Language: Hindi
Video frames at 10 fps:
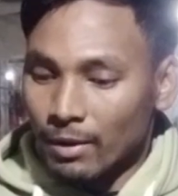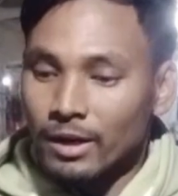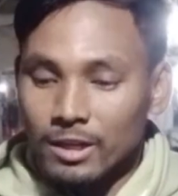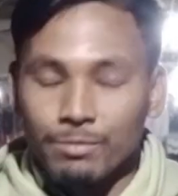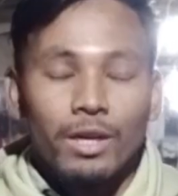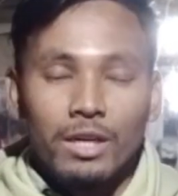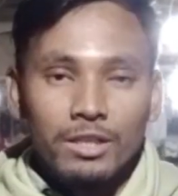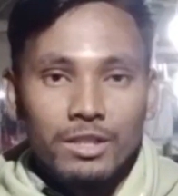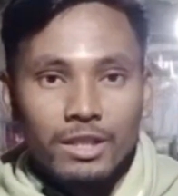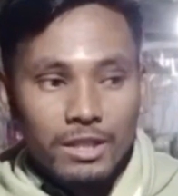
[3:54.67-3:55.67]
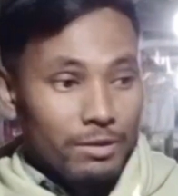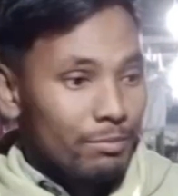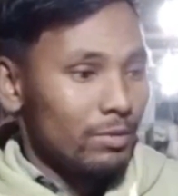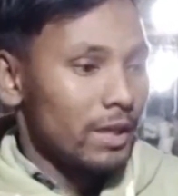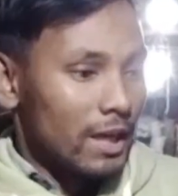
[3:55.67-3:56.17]
एडवांटेज मान लीजिए
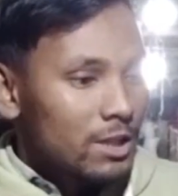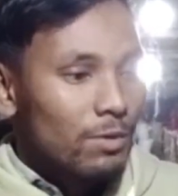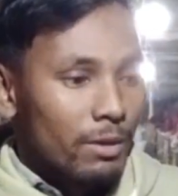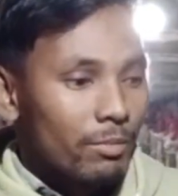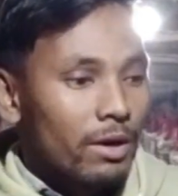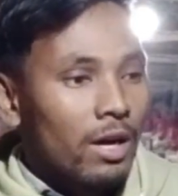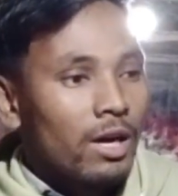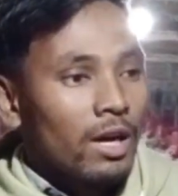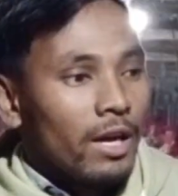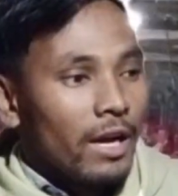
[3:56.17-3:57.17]
कि केज फार्म का